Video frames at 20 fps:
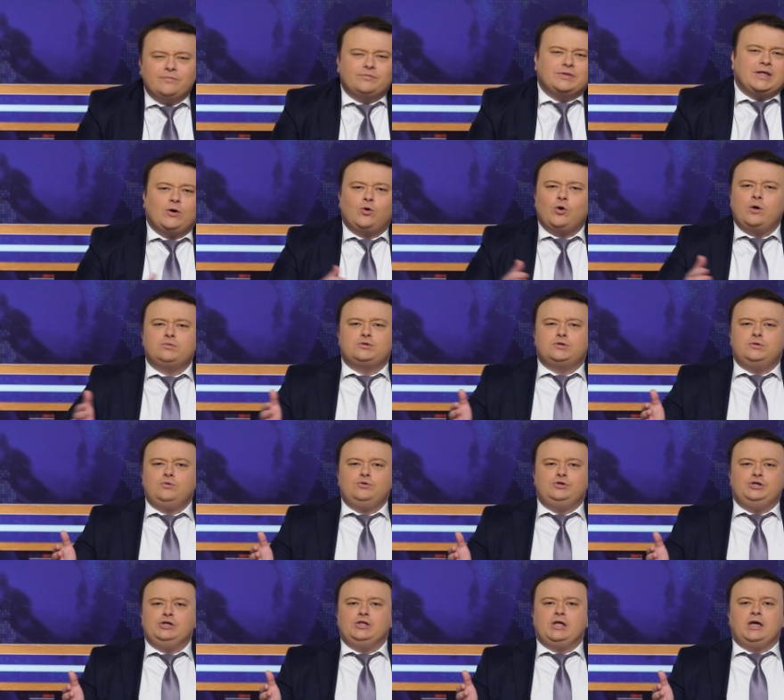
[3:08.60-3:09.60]
таком
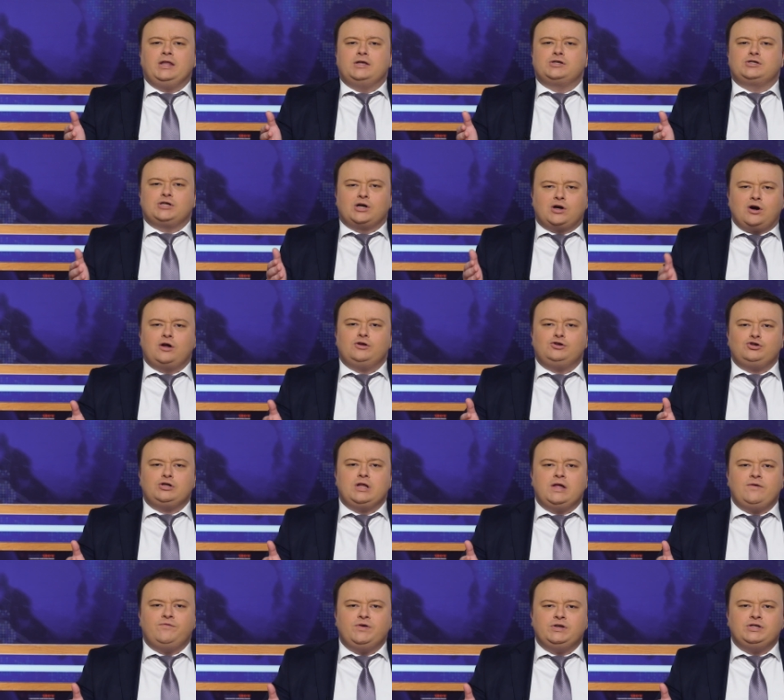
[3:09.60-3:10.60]
случае надо
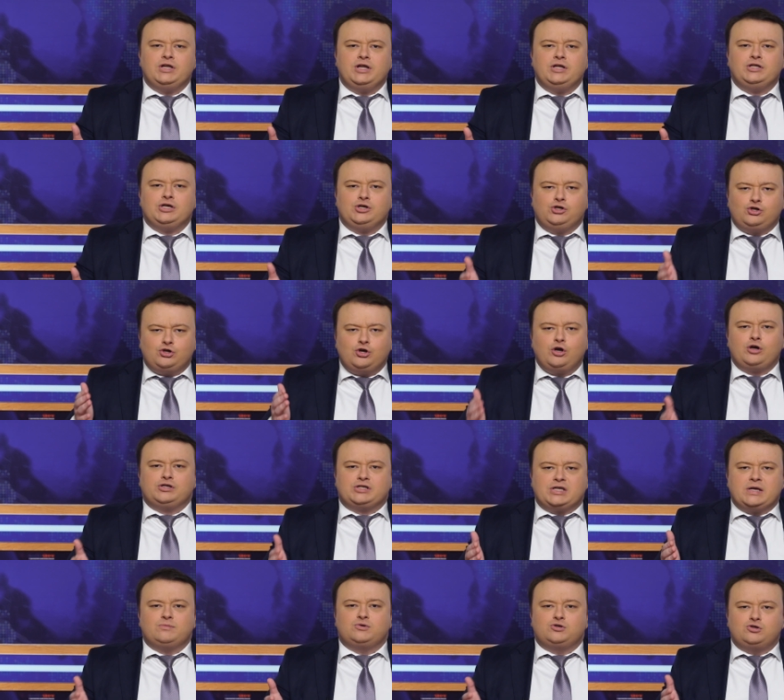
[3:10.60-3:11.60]
срочно выделить еще
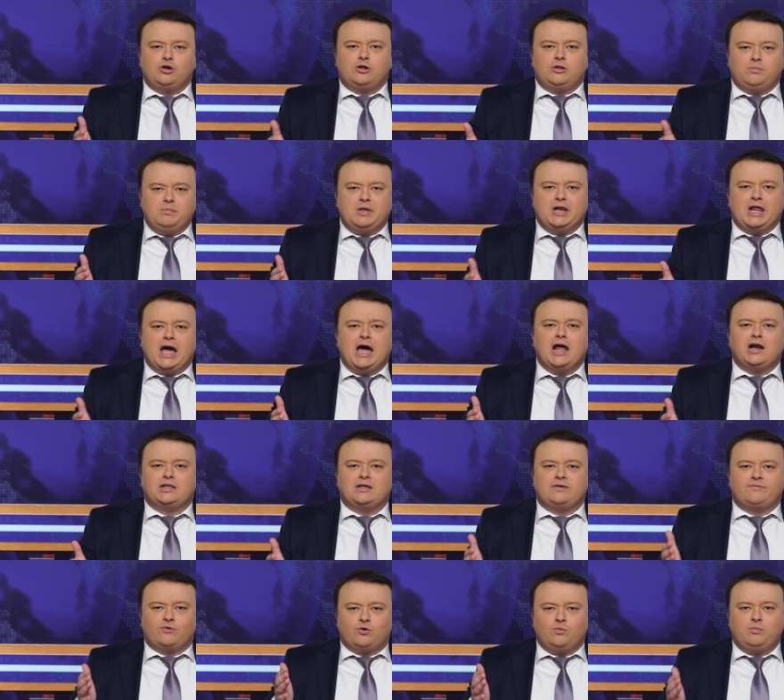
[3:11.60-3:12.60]
700
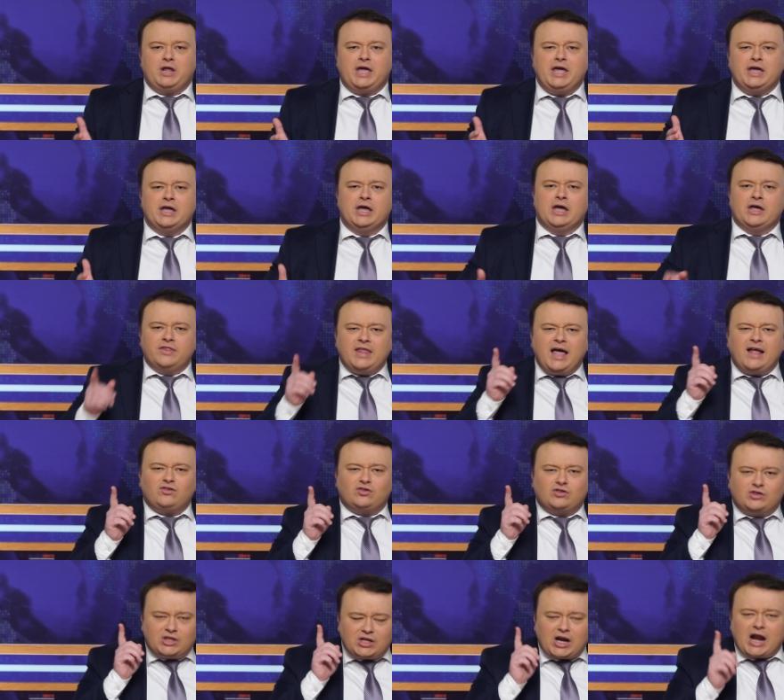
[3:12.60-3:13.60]
миллиардов рублей на
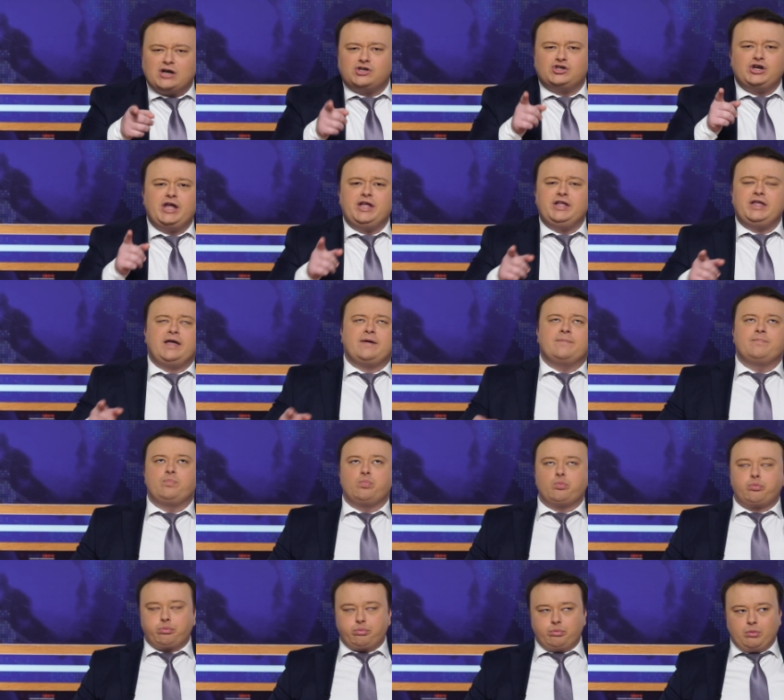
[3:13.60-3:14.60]
отражение...
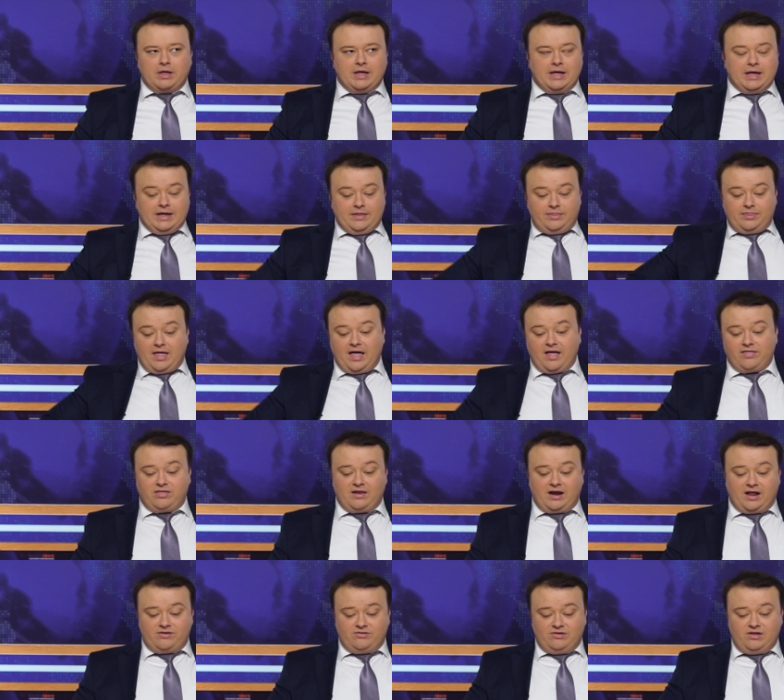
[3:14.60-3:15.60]
На
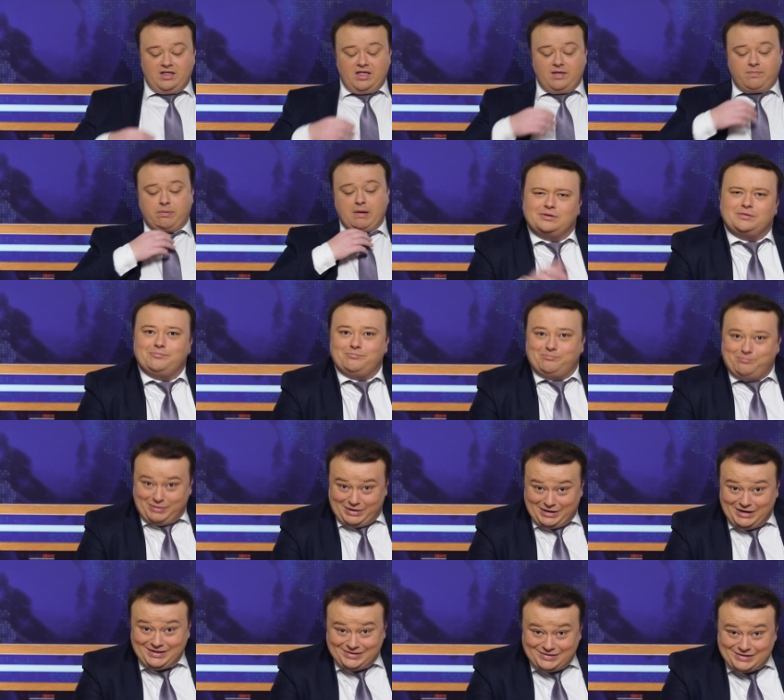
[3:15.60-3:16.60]
отражение
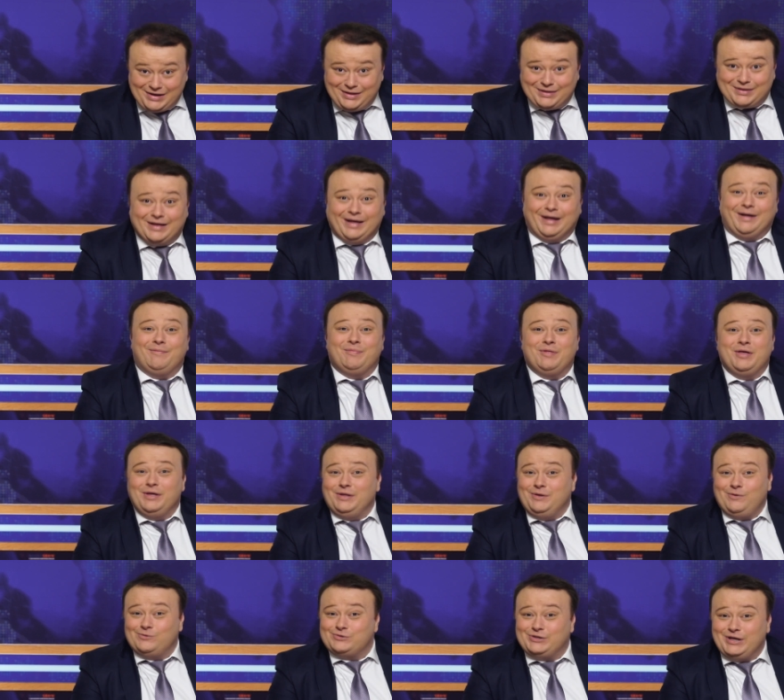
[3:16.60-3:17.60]
прилетело.
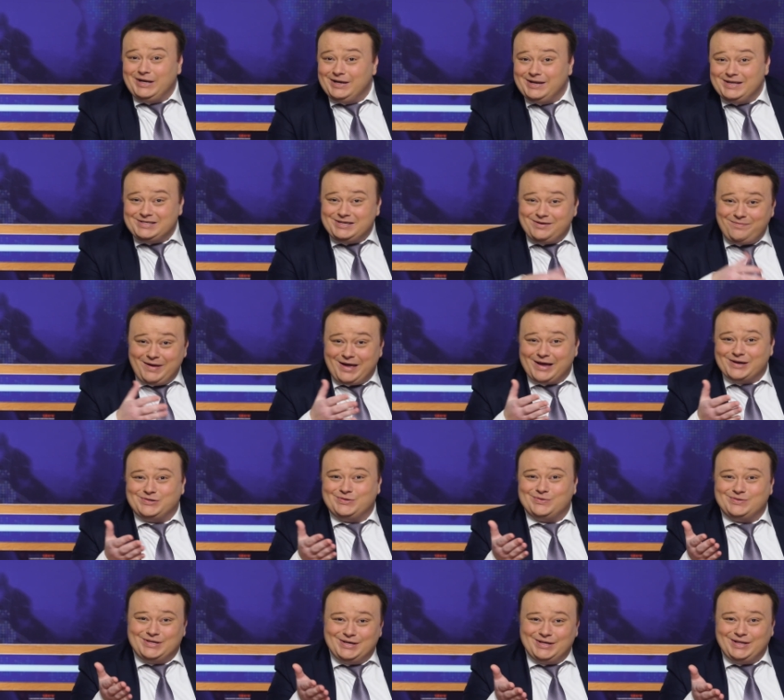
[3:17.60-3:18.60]
Неужели на себя
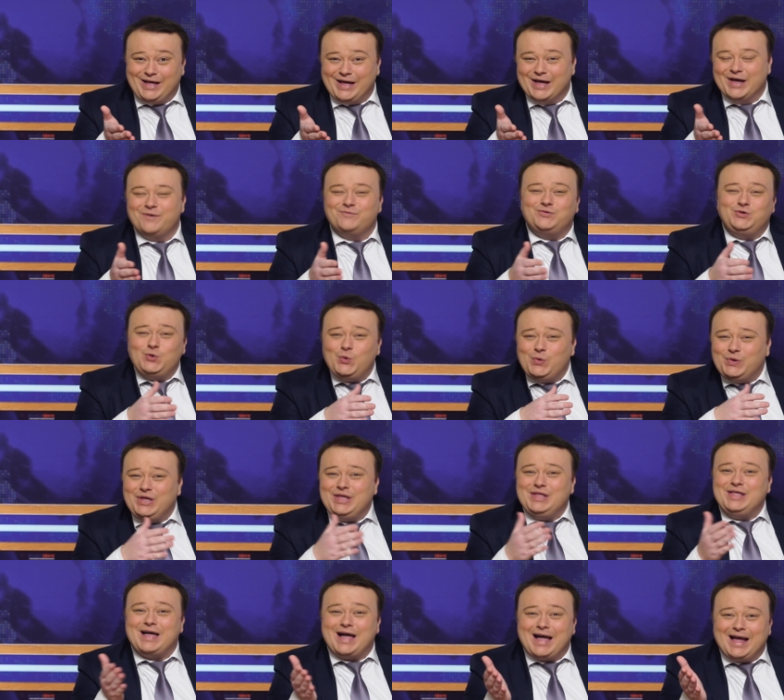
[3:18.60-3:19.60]
ощутила всю
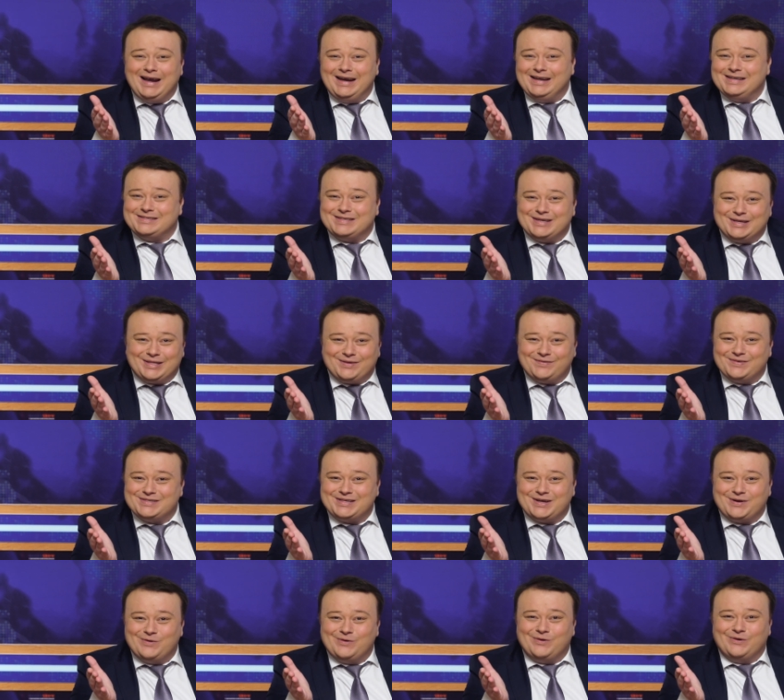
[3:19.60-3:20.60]
гениальность этого
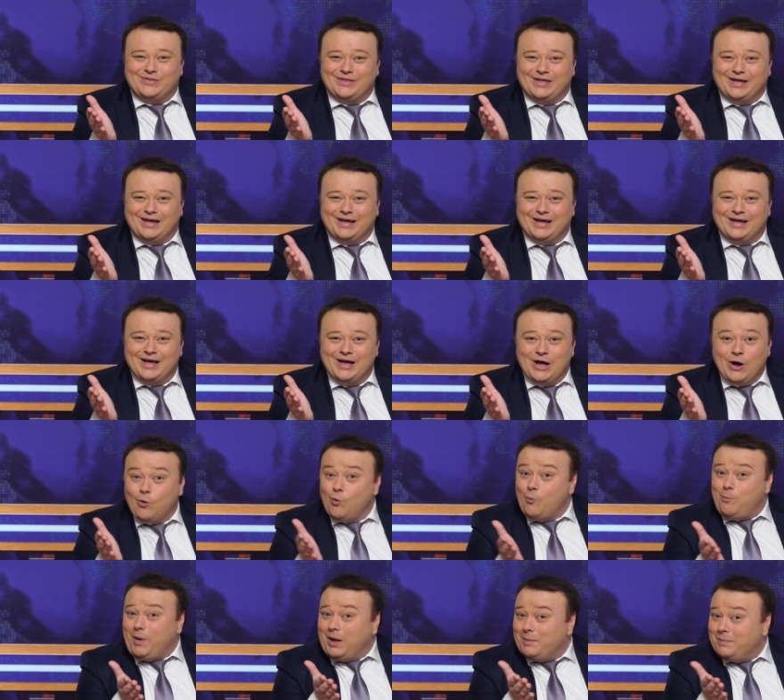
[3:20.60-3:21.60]
закона?
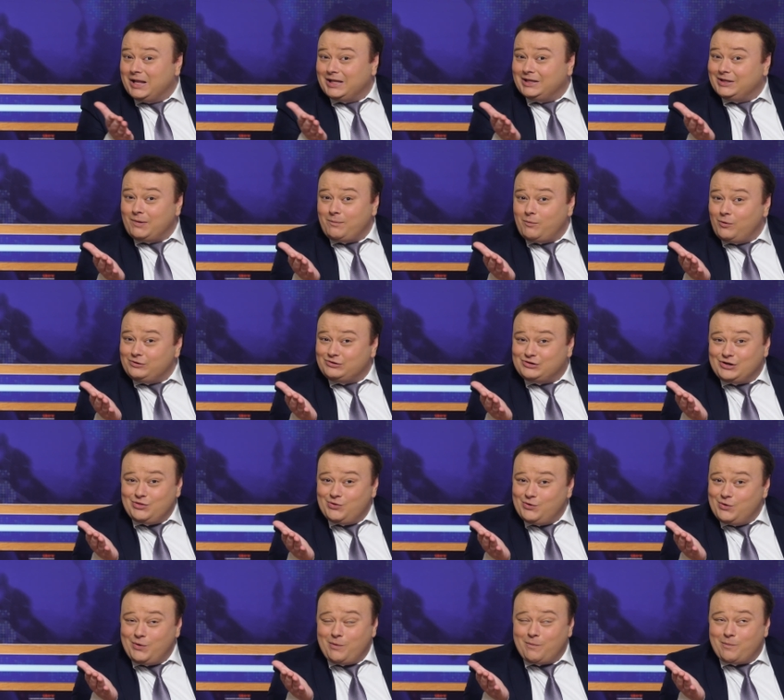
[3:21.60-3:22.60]

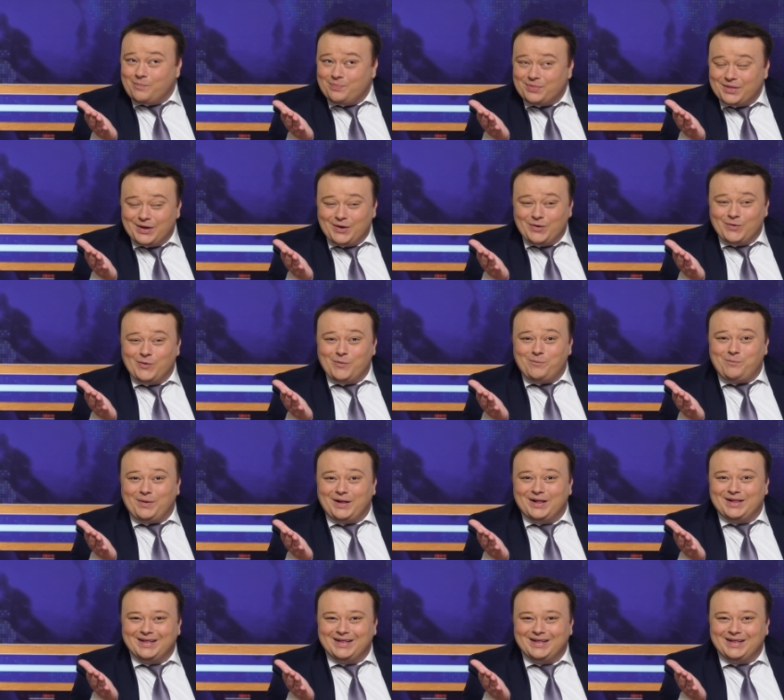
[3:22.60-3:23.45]
Уполномоченную... Уп...